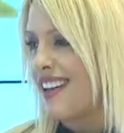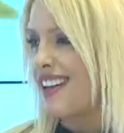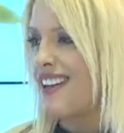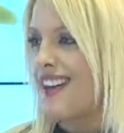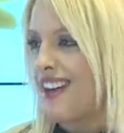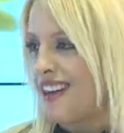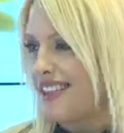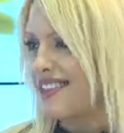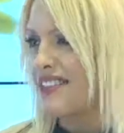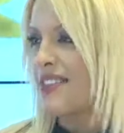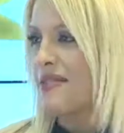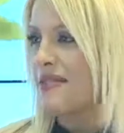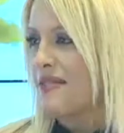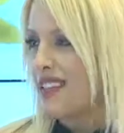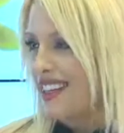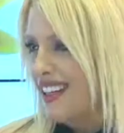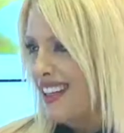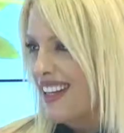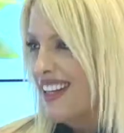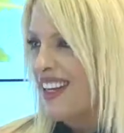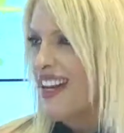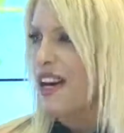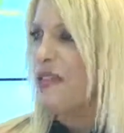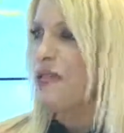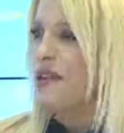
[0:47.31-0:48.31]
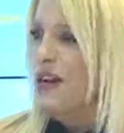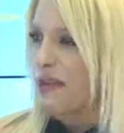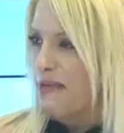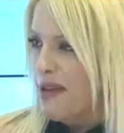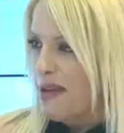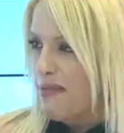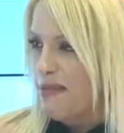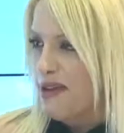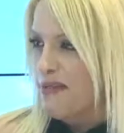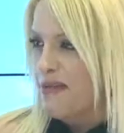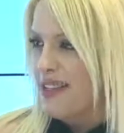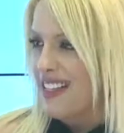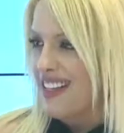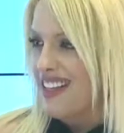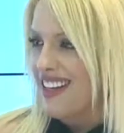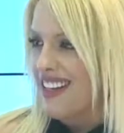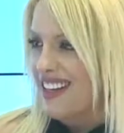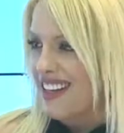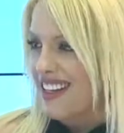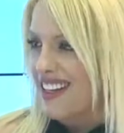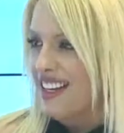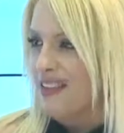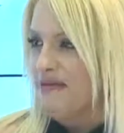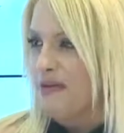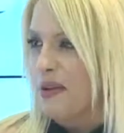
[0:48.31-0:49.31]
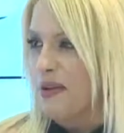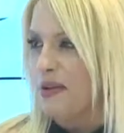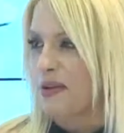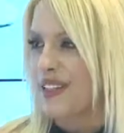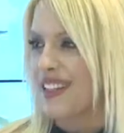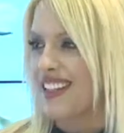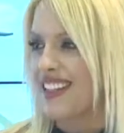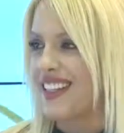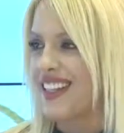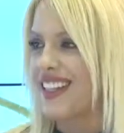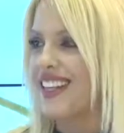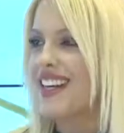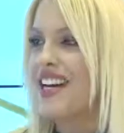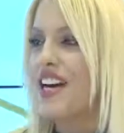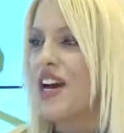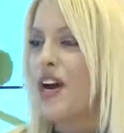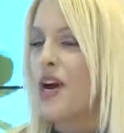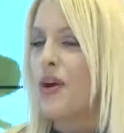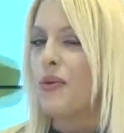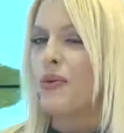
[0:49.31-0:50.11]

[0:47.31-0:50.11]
الحصى بالكلى وكمان بالمسالك البوليه